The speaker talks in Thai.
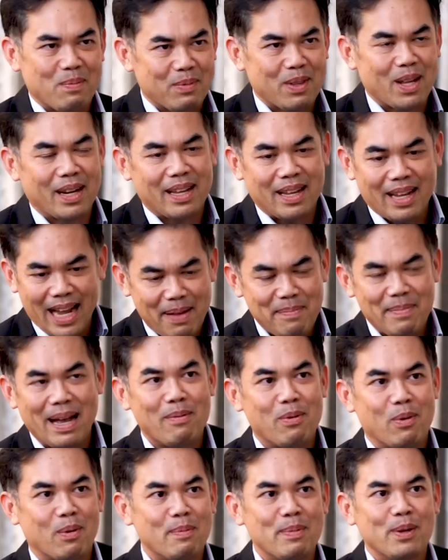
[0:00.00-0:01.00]
ตอนนี้ให้มา
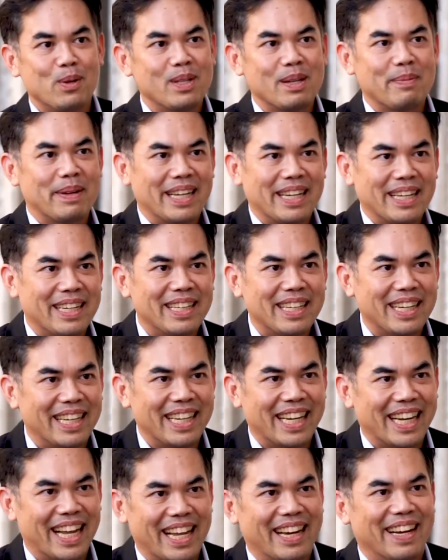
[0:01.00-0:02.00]
ผมก็ไม่รู้จะเป็นขึ้นเงิน
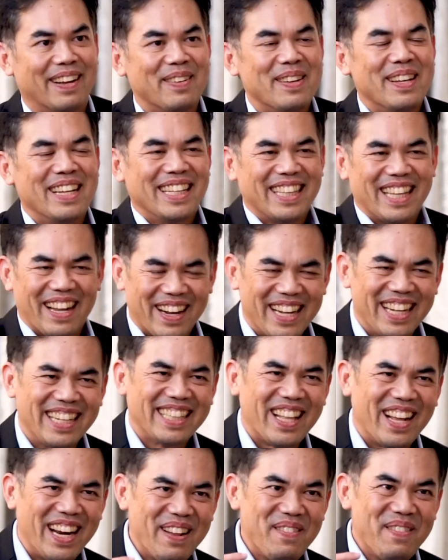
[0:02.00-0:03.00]
ยังไงนะแต่คือ
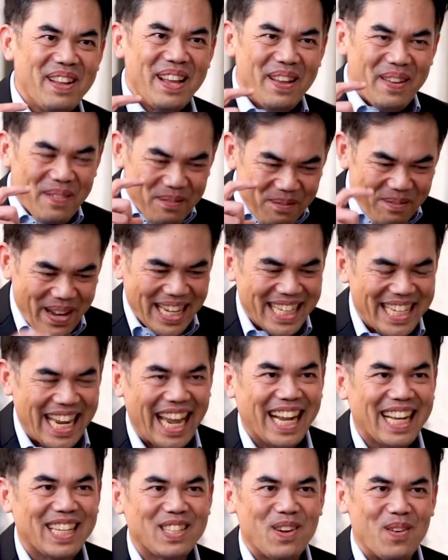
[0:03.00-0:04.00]
ตอนนั้นเป็นเช็
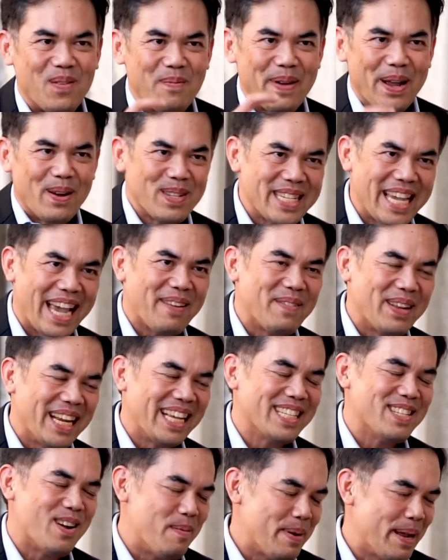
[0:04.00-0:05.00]
คส่งเมลเช็คไปเล
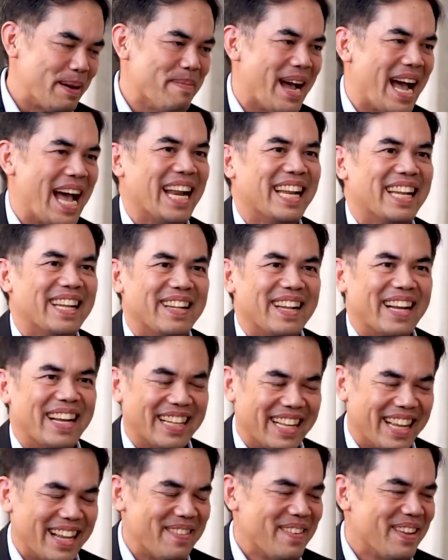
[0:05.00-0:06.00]
ย 2,000 บาท
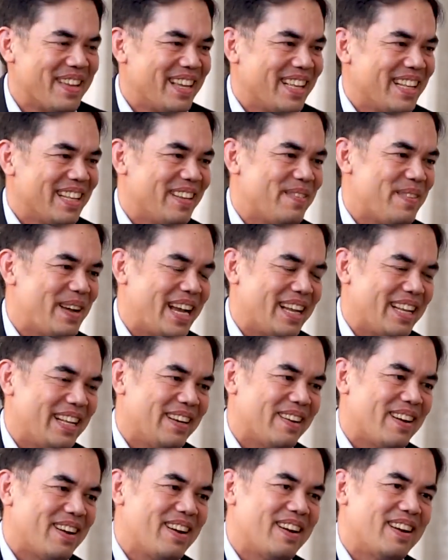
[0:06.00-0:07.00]
นะฮะใช่ไหมฮะ
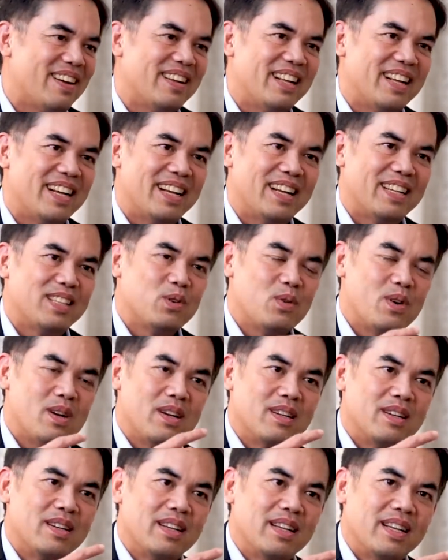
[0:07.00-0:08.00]
แล้วก็ช่วง
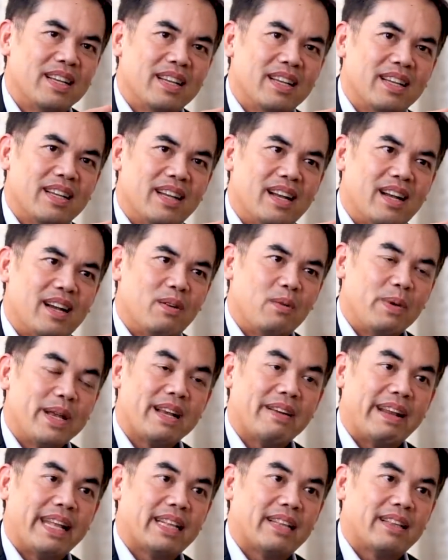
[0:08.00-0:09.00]
วิ
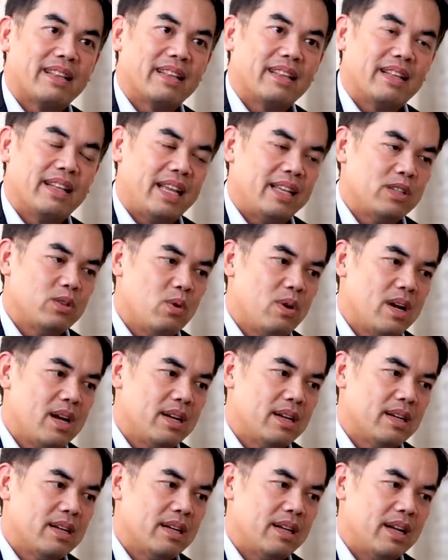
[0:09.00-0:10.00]
กฤตในช่วง
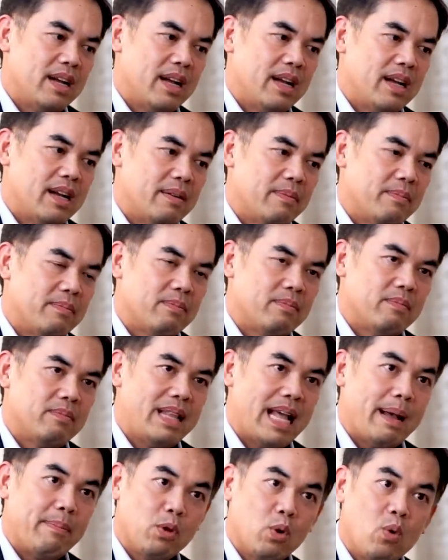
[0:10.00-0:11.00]

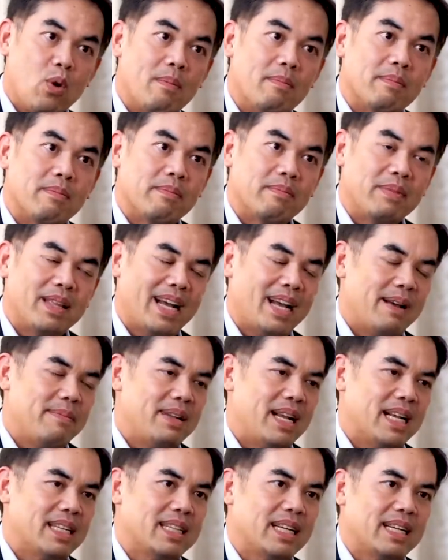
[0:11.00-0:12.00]
น้ำท่วมนะครับ
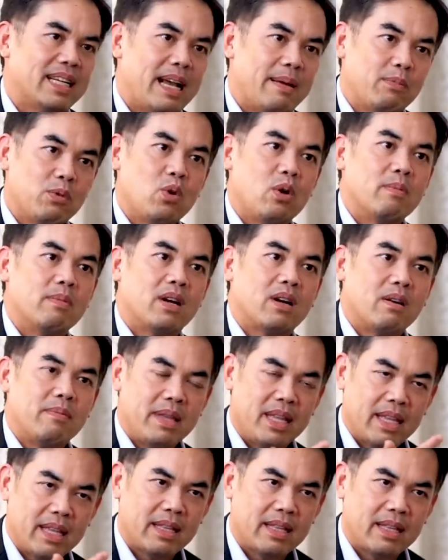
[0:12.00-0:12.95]
หลังจากน้ำท่วมแล้วก็มี